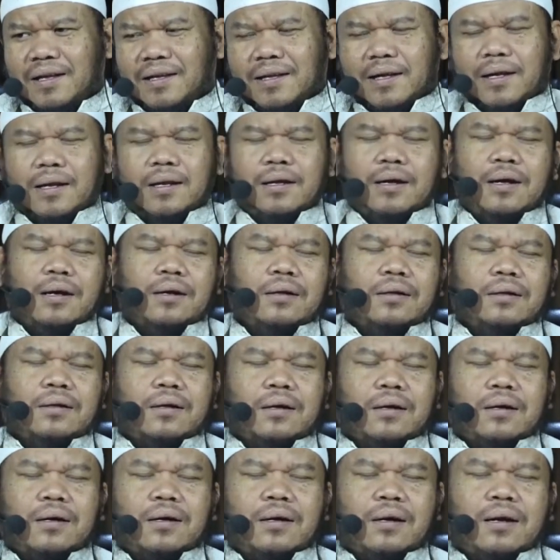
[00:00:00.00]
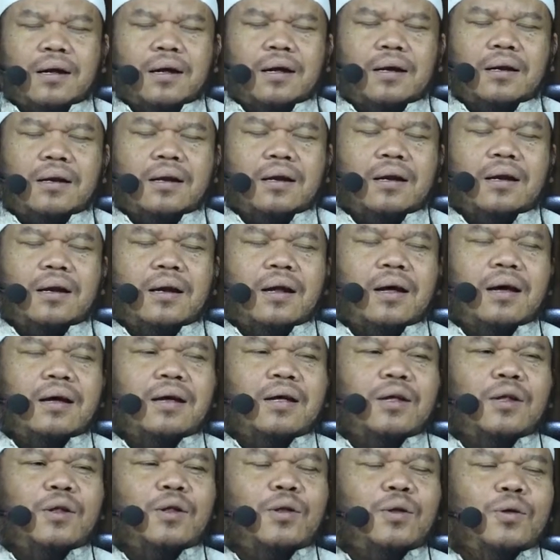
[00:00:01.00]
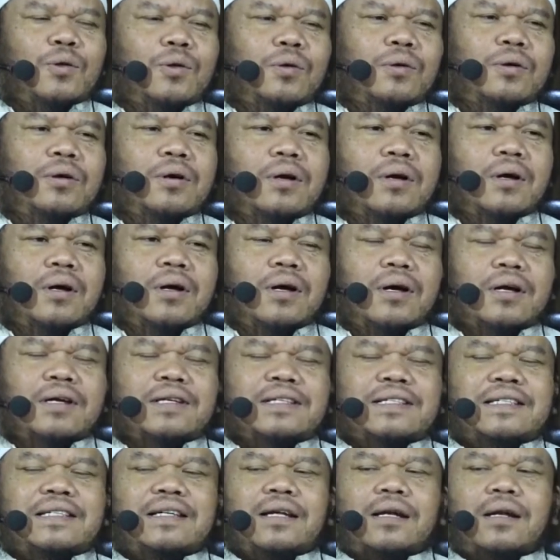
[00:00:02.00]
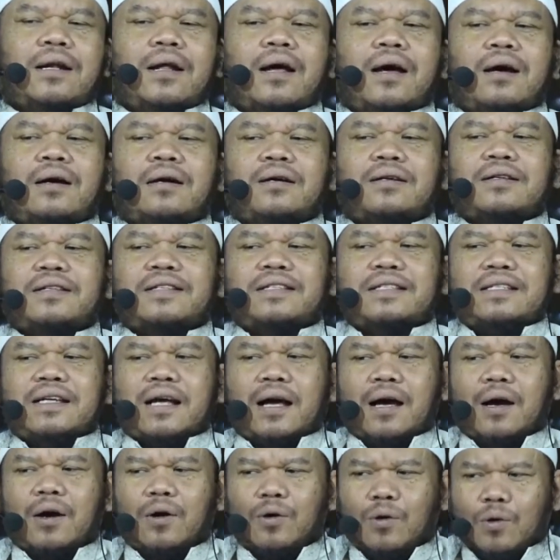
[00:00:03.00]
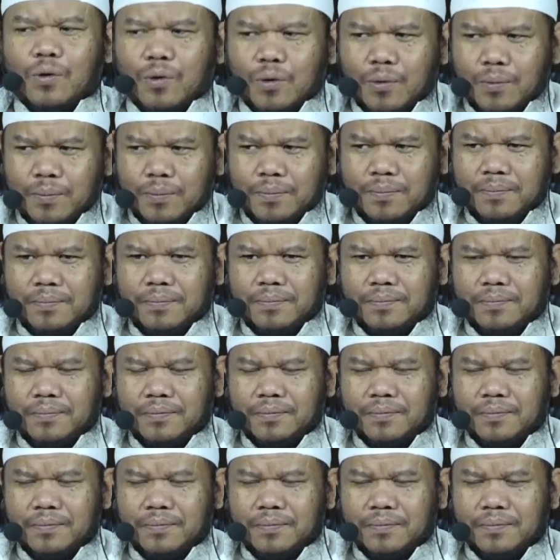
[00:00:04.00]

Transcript: Jadi yang terkena denda itu sedang saum